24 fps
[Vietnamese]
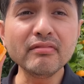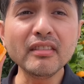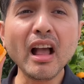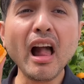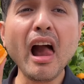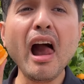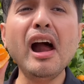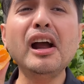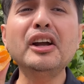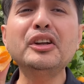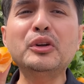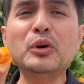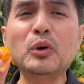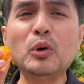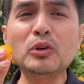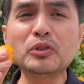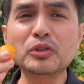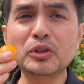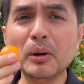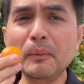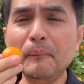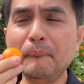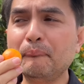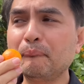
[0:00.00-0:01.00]
Hơi chua một
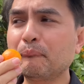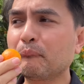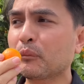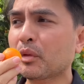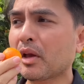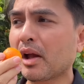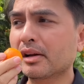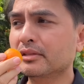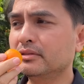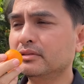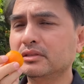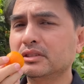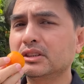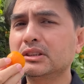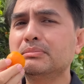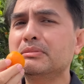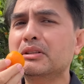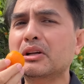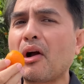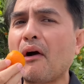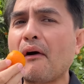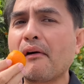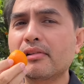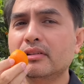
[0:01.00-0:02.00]
chút nhưng
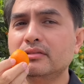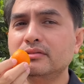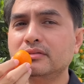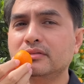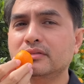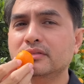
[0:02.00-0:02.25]
mà ngon.